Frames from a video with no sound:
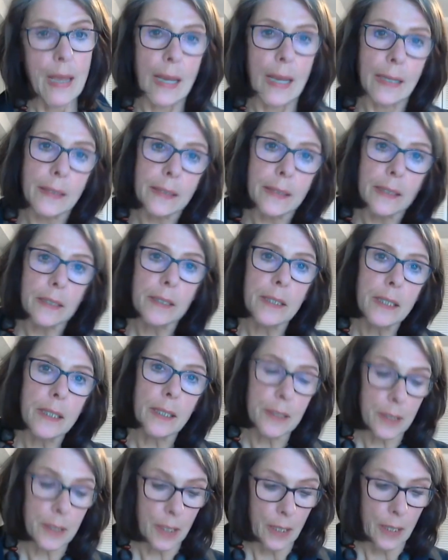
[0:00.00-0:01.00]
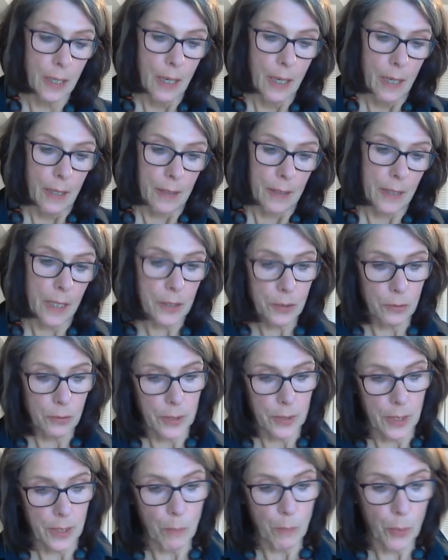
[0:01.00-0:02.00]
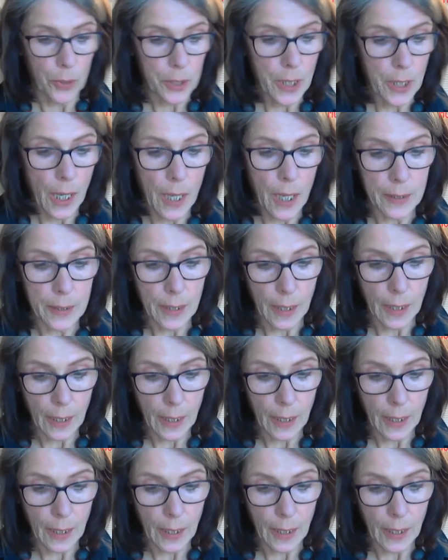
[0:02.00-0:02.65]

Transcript: Es decir, y esto es importante,